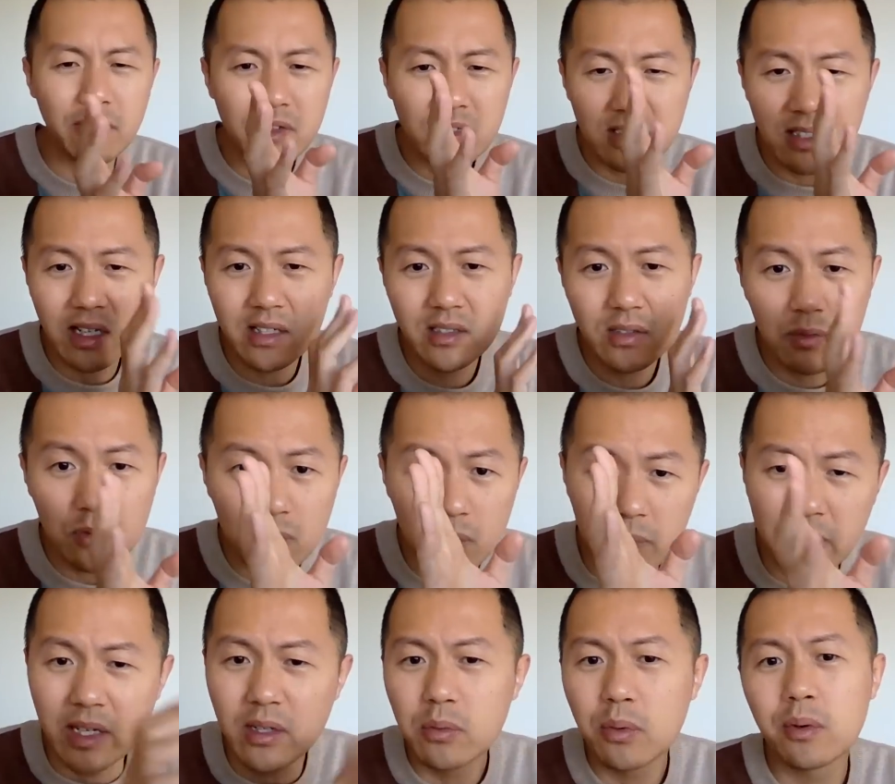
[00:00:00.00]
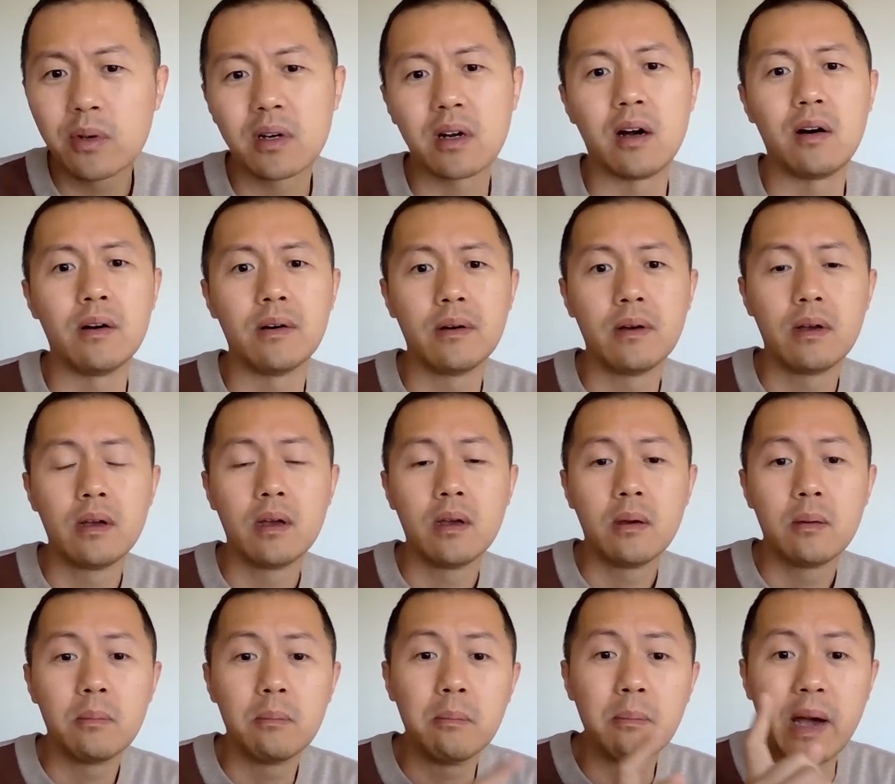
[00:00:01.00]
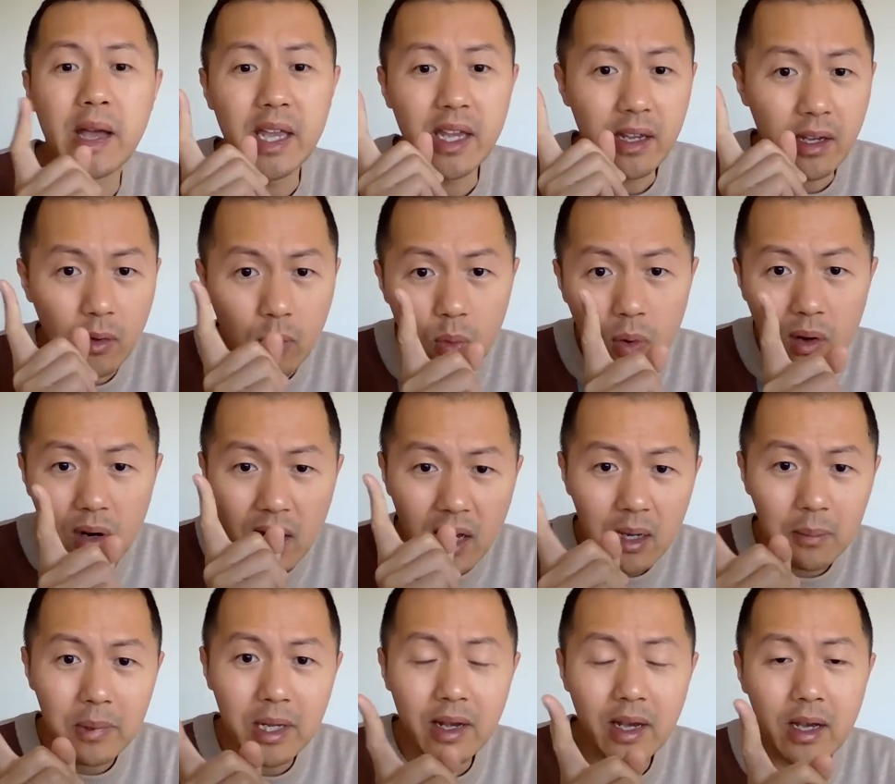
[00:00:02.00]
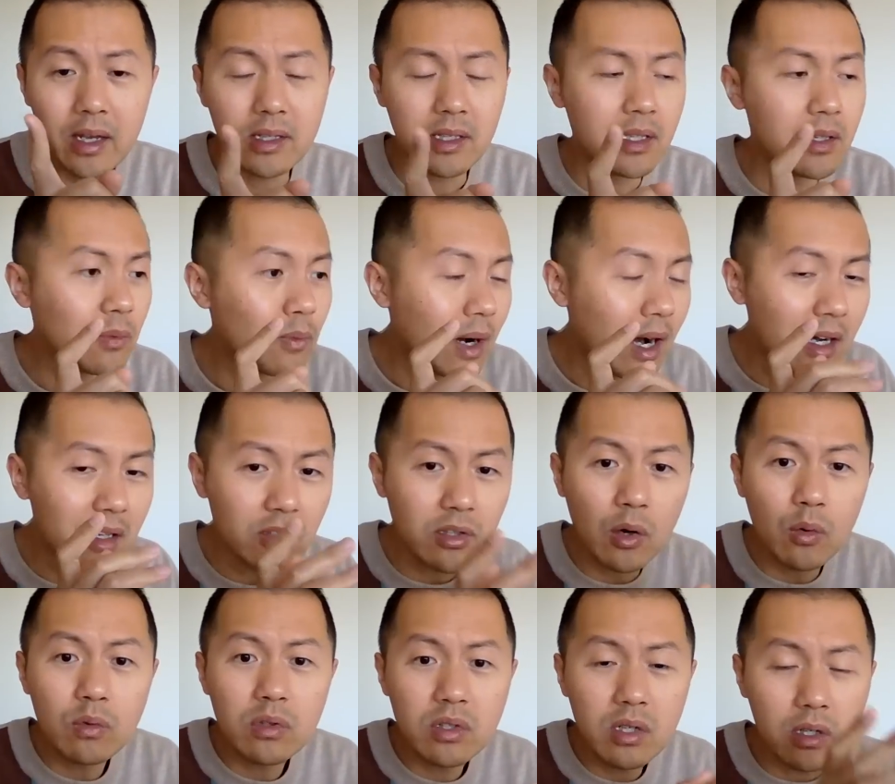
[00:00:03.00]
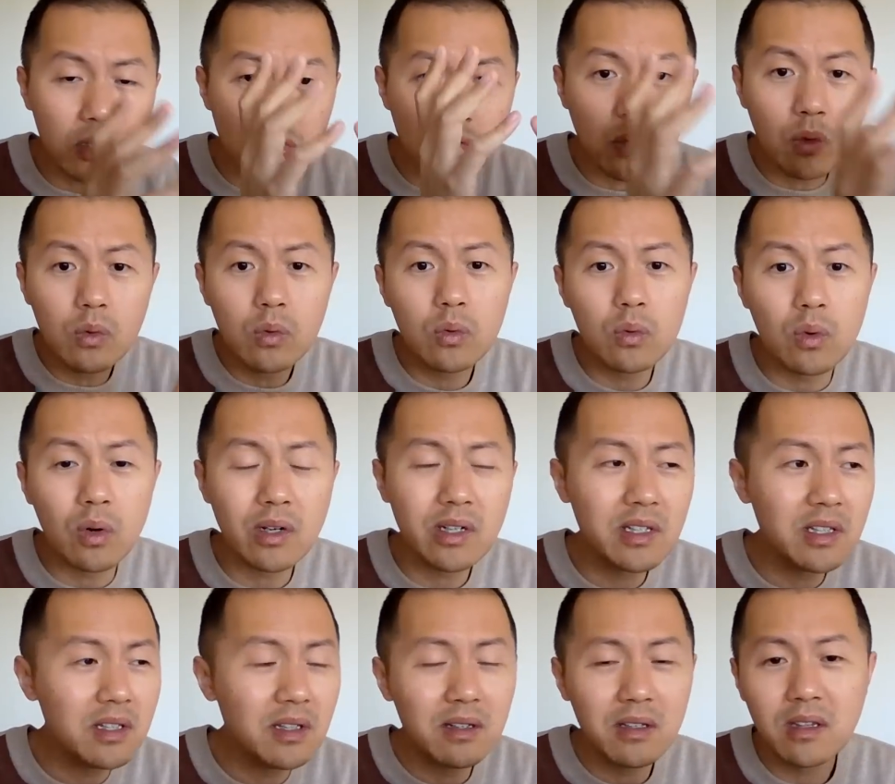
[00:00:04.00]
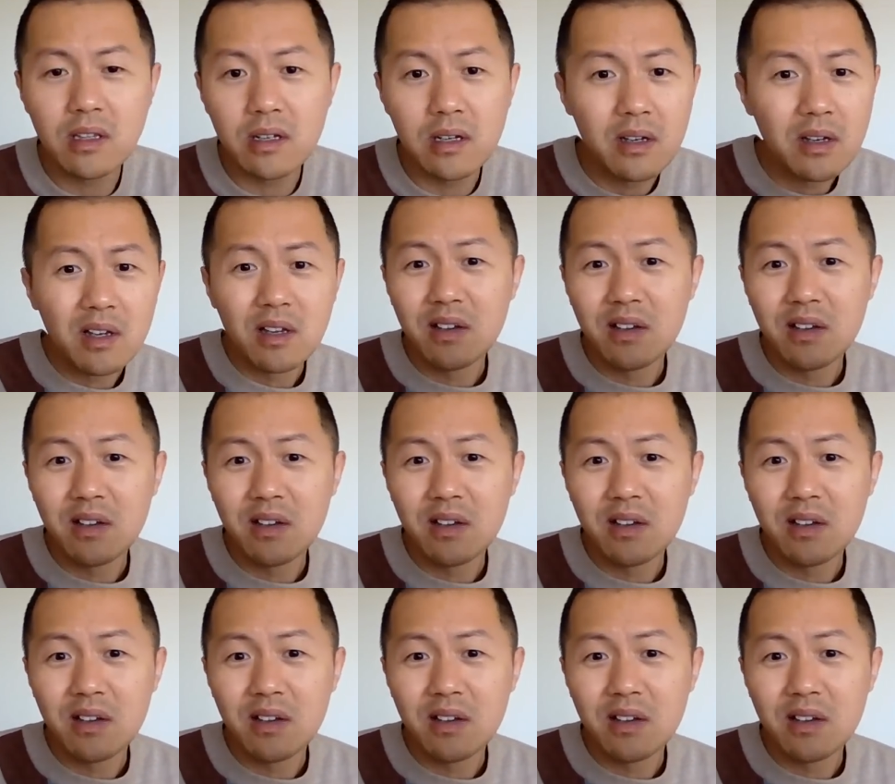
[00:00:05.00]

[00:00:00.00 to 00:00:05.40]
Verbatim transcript: 分之三十五没多少。美国那边以往都是中国一几